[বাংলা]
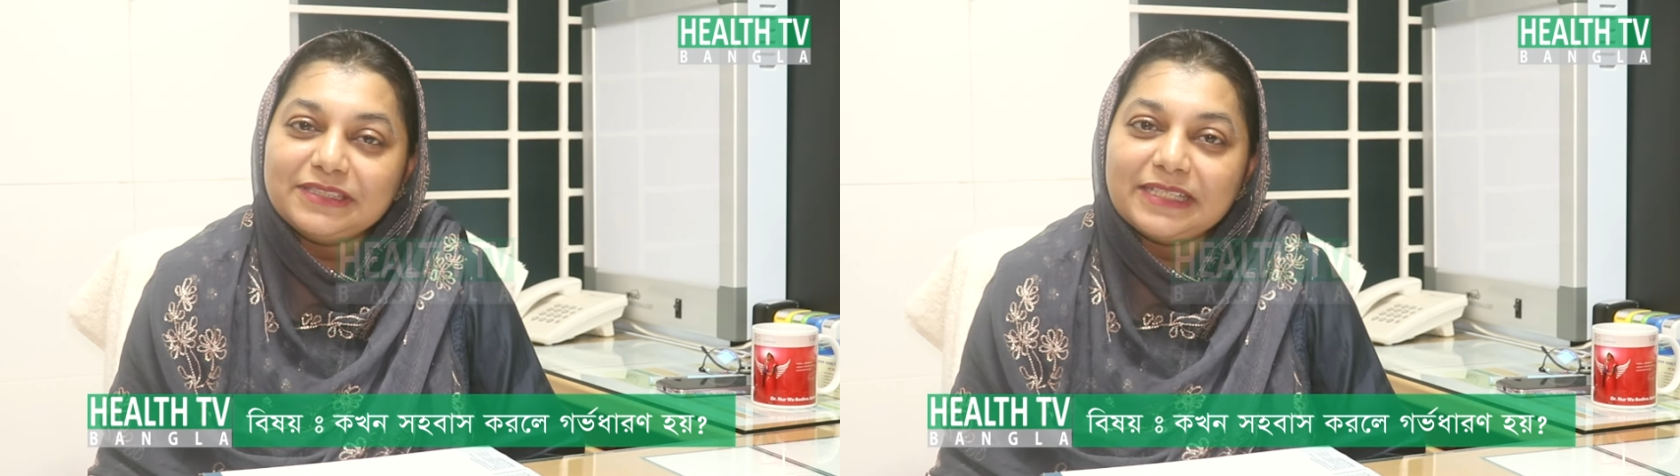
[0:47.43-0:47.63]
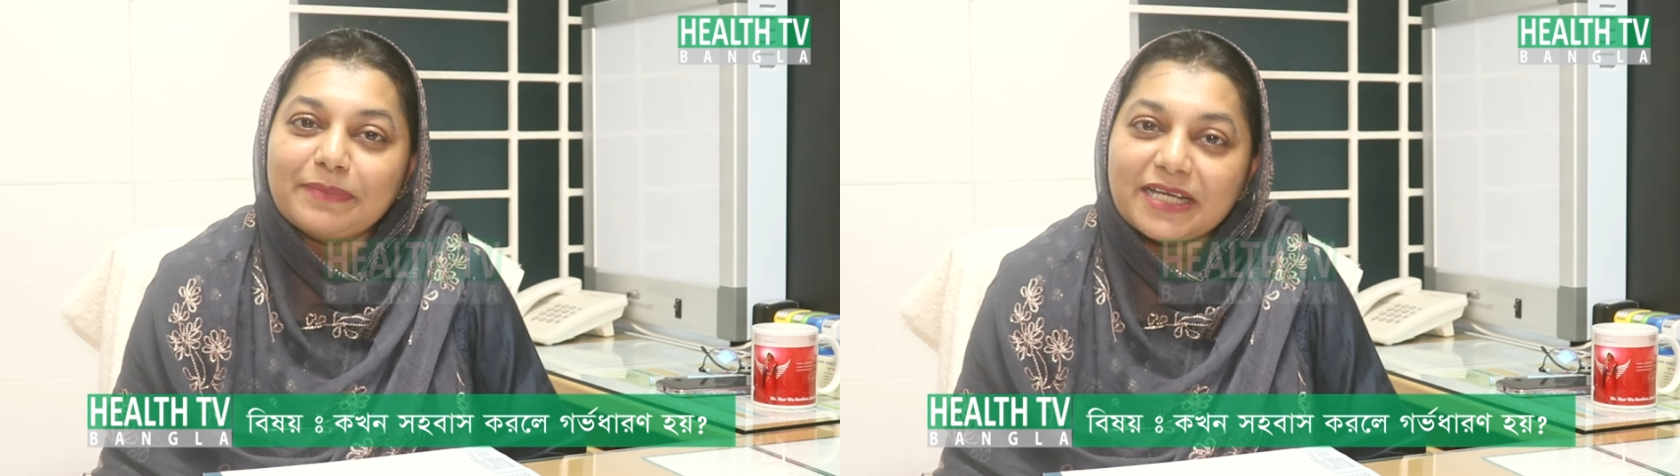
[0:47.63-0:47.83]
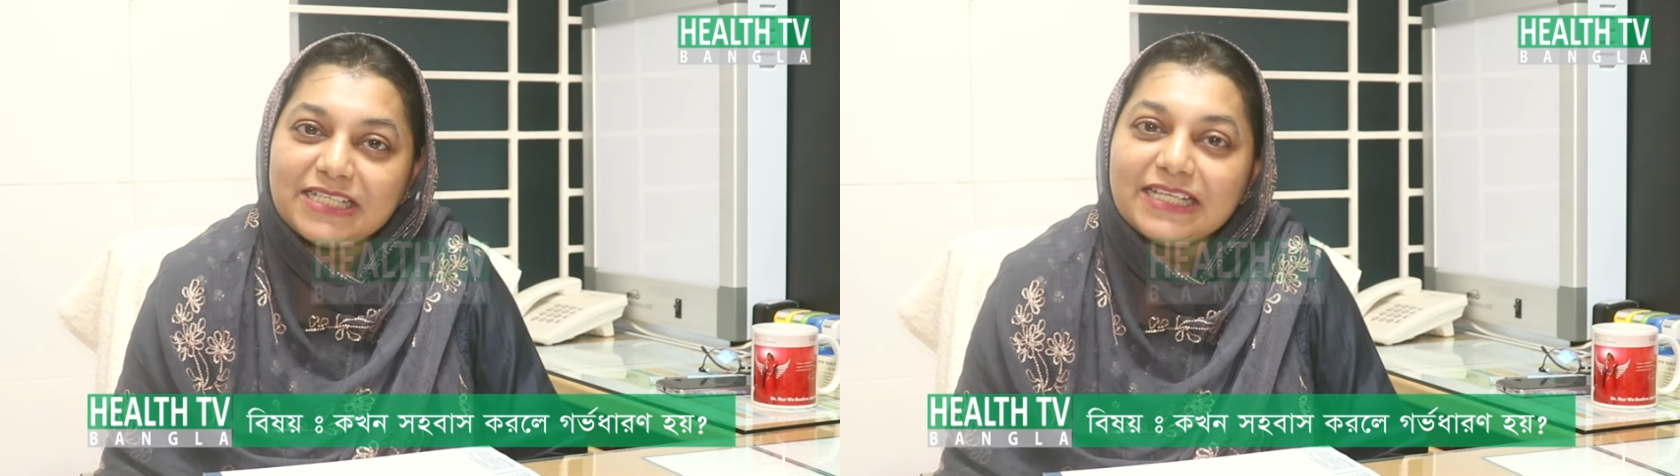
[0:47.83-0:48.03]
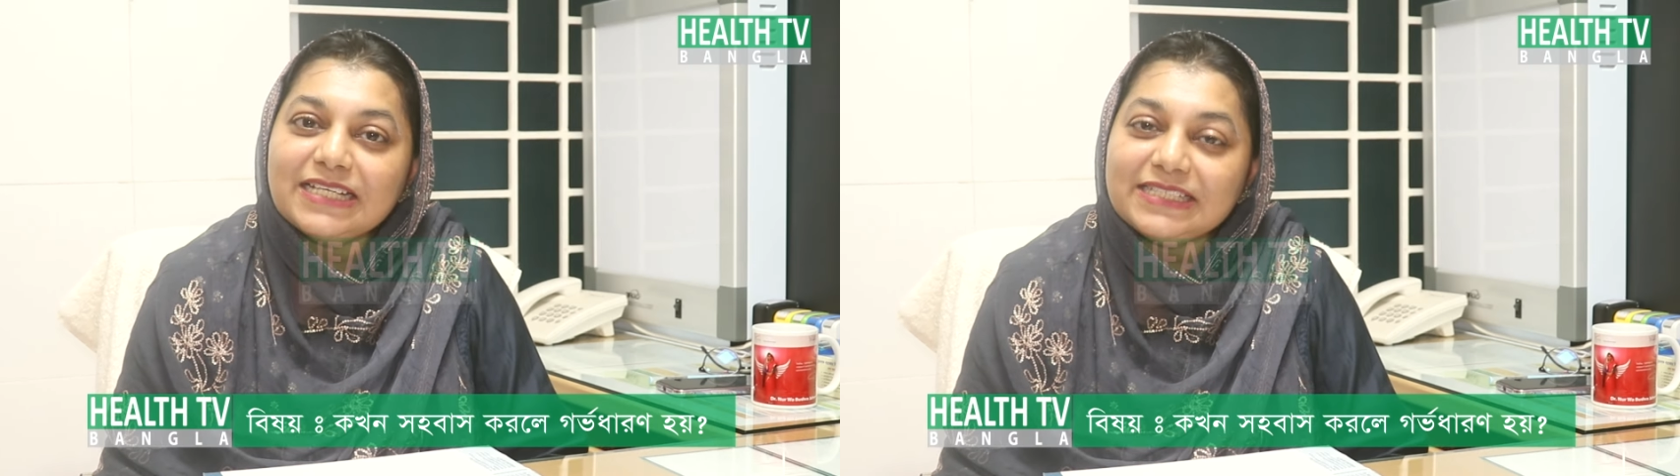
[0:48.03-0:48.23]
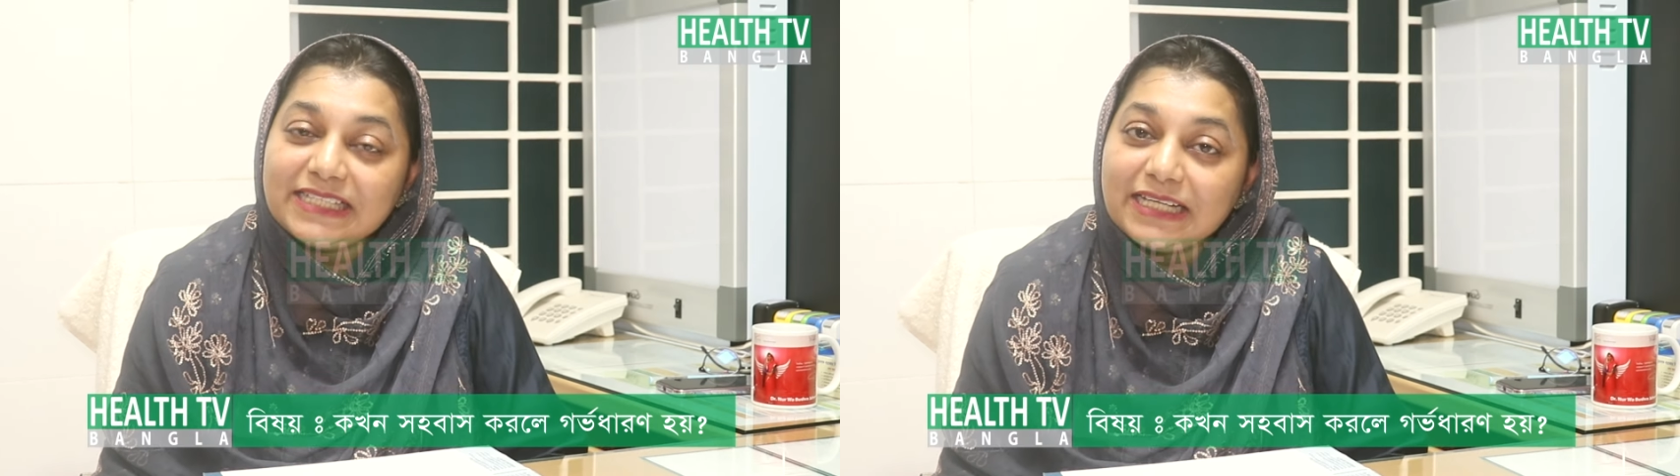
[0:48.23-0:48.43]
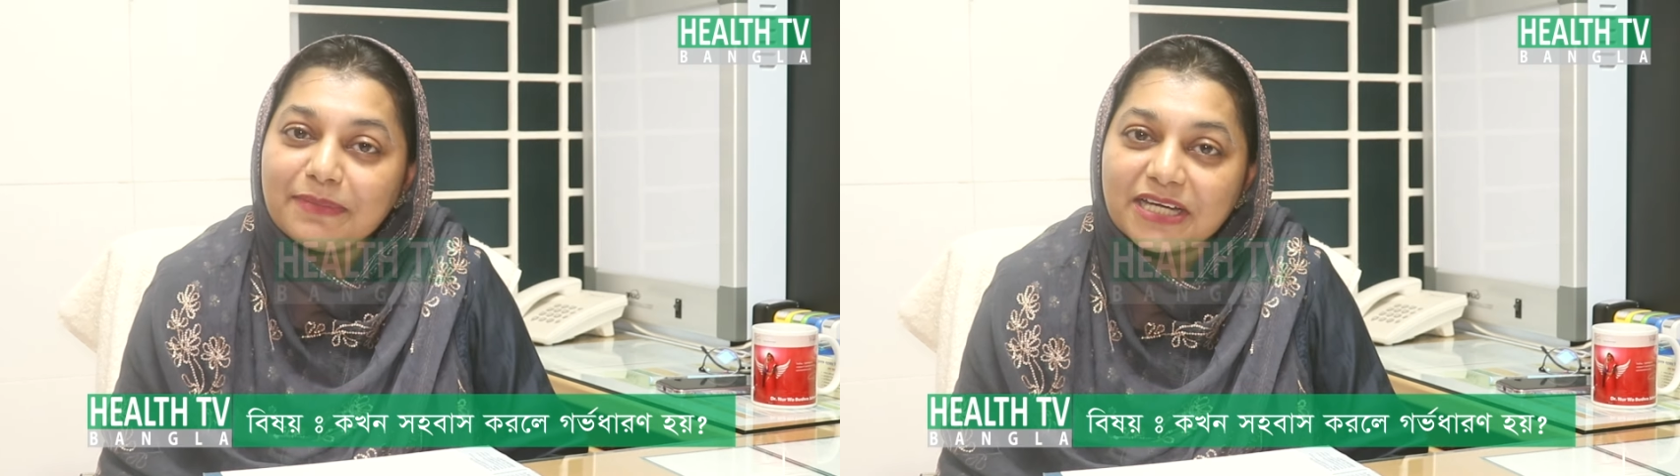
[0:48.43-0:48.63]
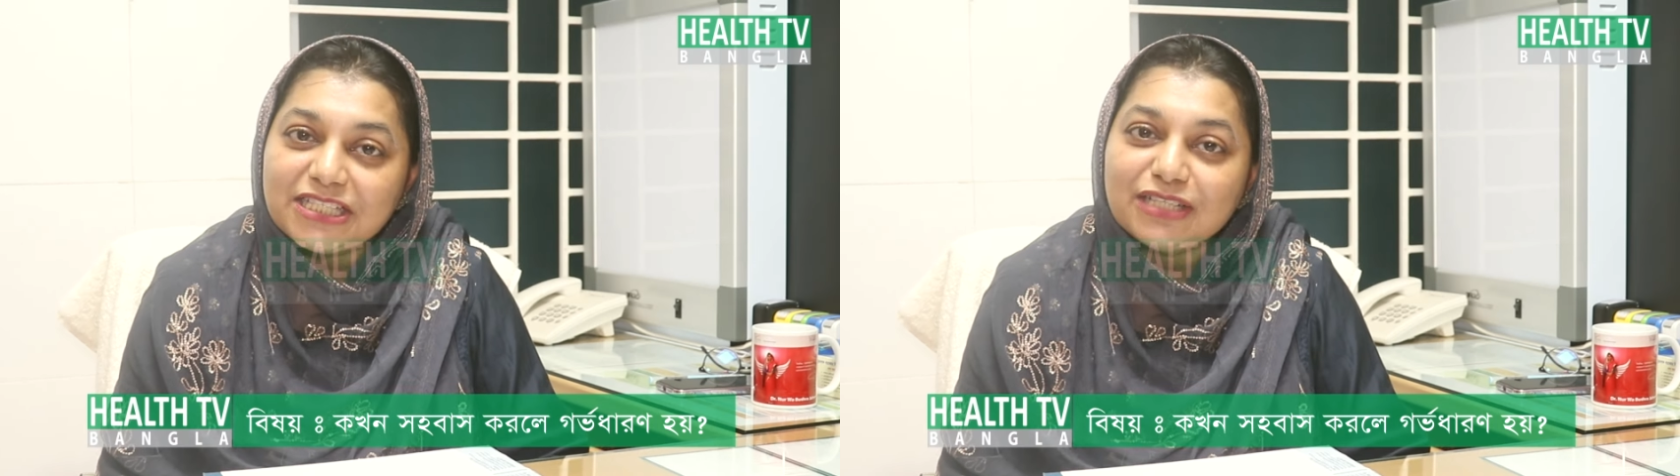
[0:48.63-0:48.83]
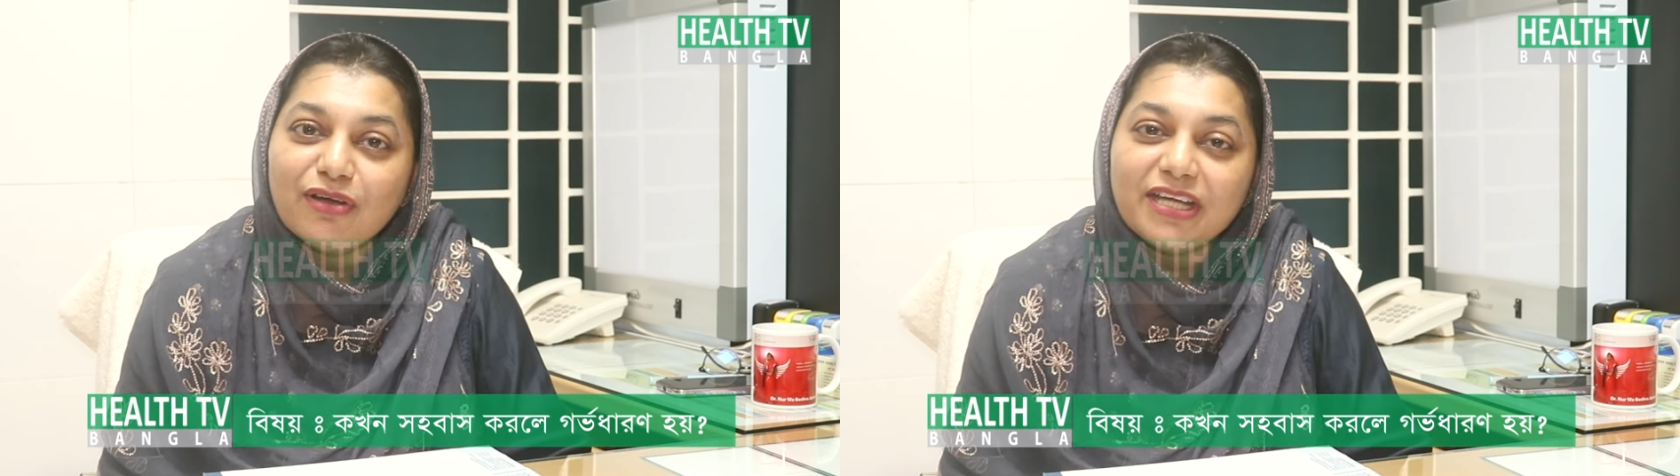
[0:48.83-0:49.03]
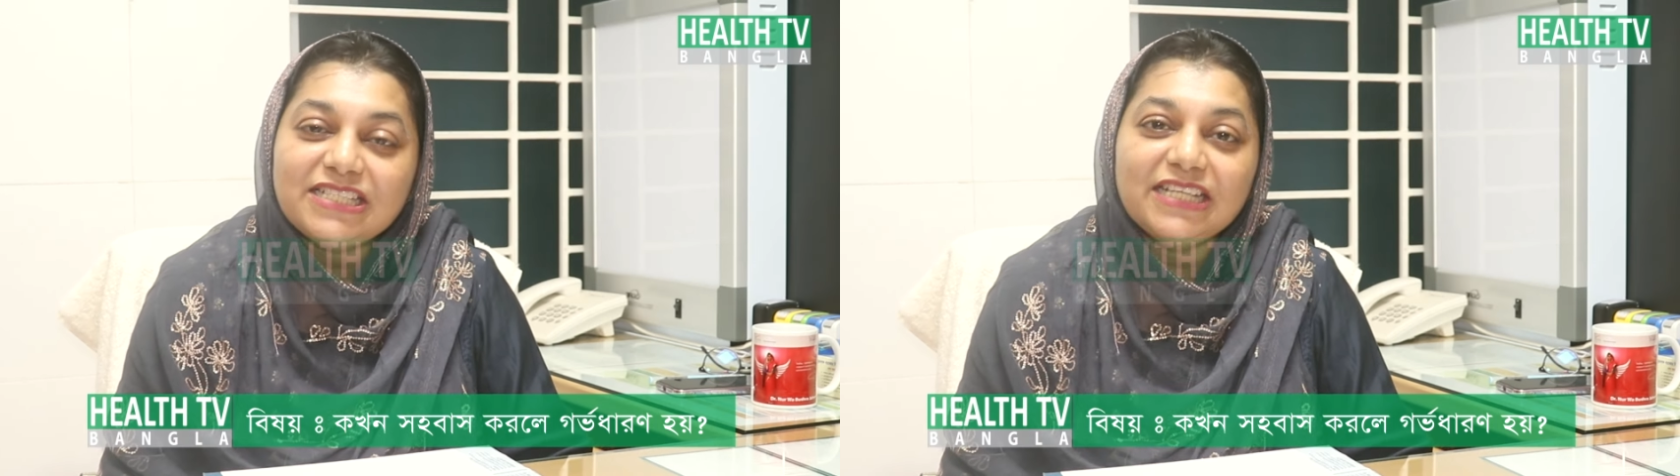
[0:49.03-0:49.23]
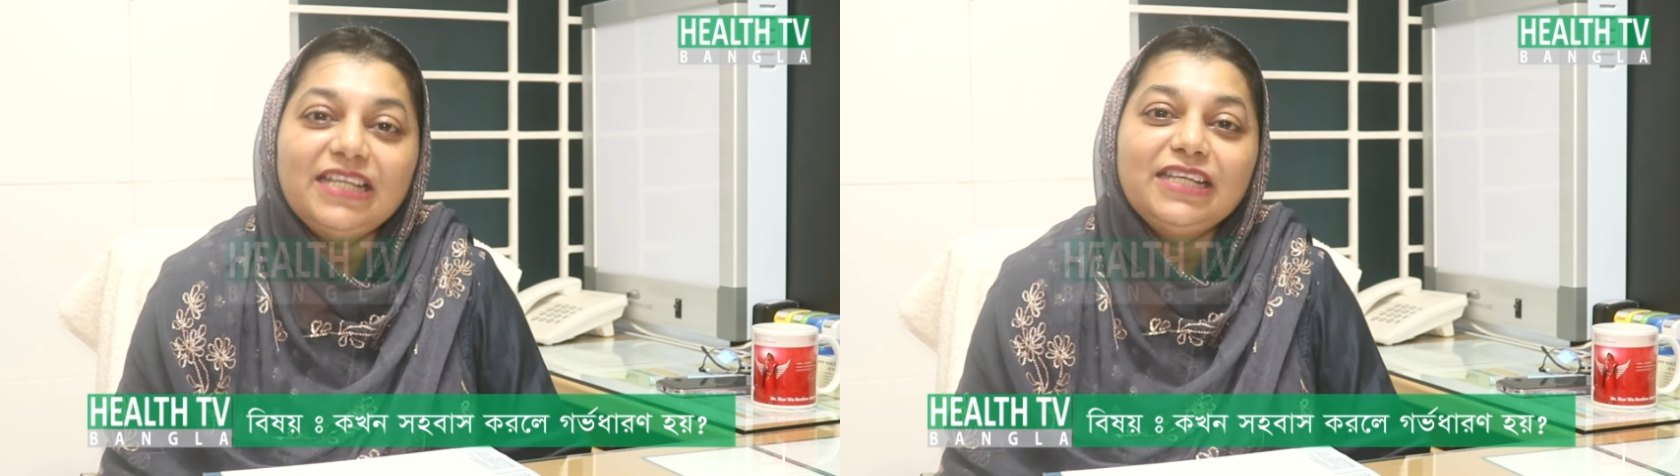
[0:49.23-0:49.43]
যে মাসিকের যেদিন মাসিক হয়
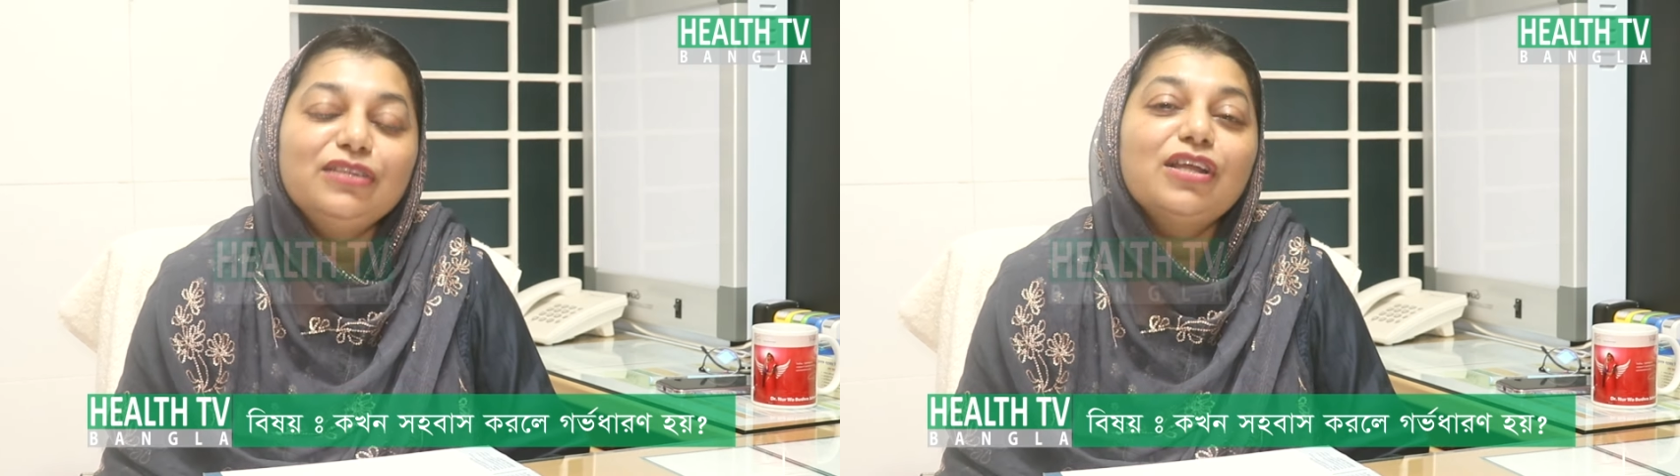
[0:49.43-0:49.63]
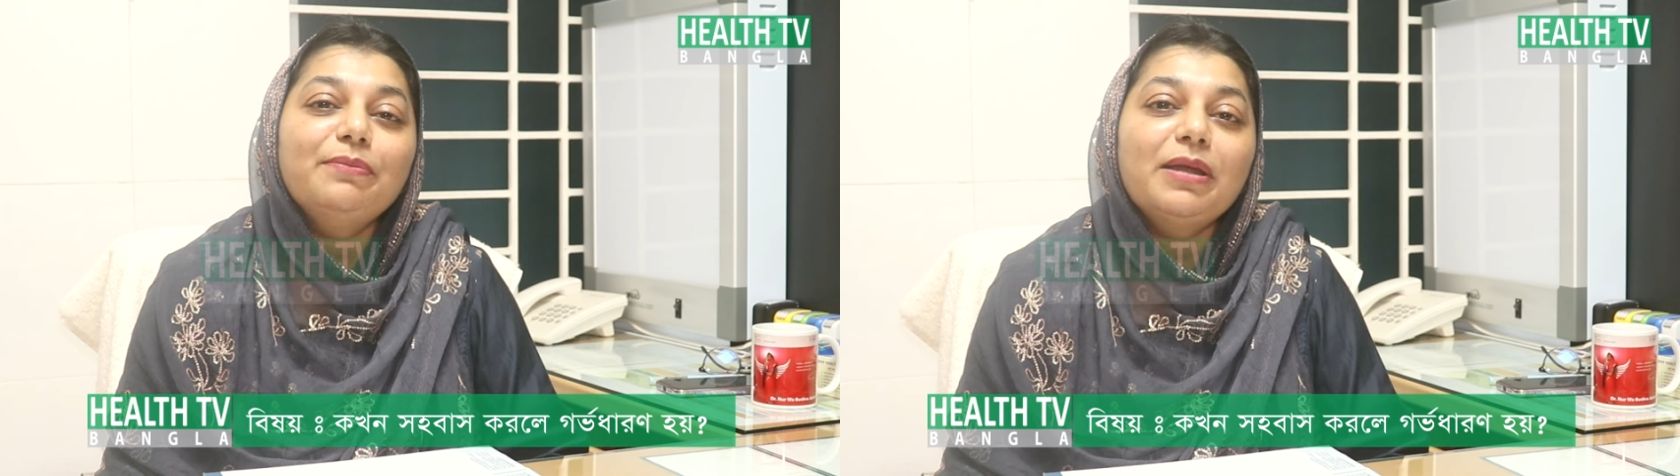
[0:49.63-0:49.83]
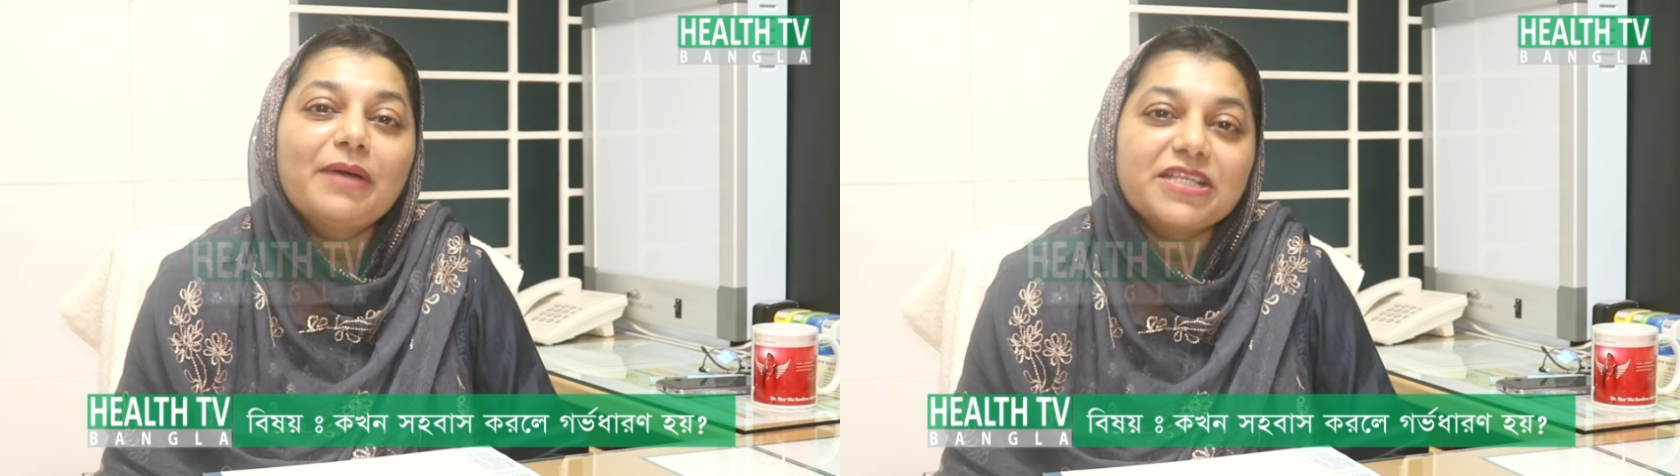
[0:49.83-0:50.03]
সেদিন কিন্তু আমরা